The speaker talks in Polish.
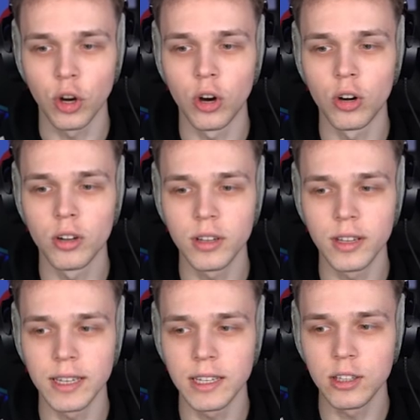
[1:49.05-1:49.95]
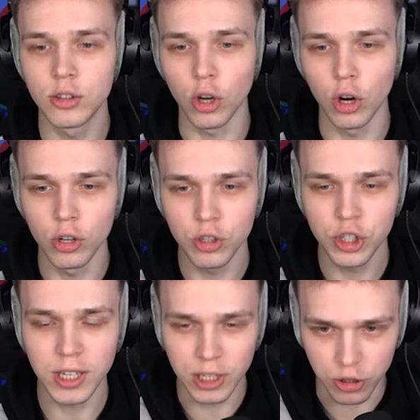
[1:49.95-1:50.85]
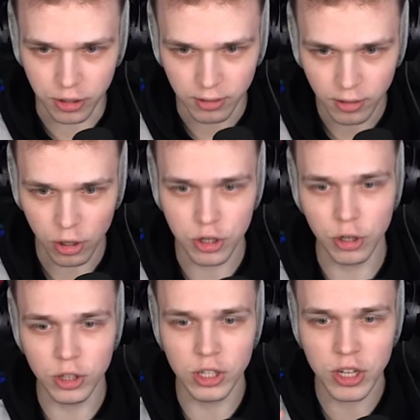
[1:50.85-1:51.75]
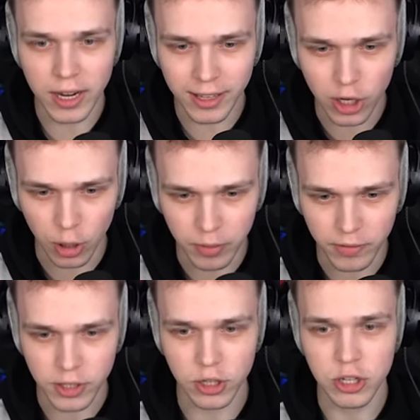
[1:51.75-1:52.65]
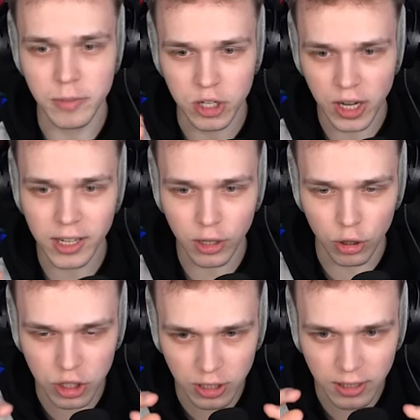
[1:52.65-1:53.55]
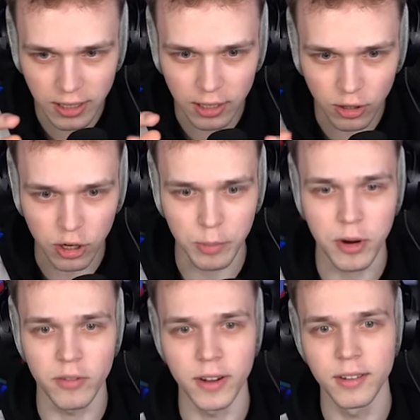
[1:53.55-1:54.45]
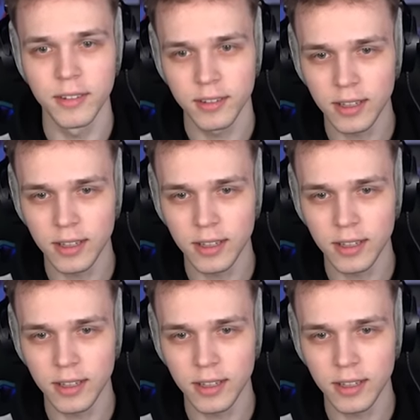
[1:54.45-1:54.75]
To y, to się liczy. Chodzi o te czarne kropki, w sensie czy ma czarne no, oczy no, jednokropkowe. Czarne oczy, tak.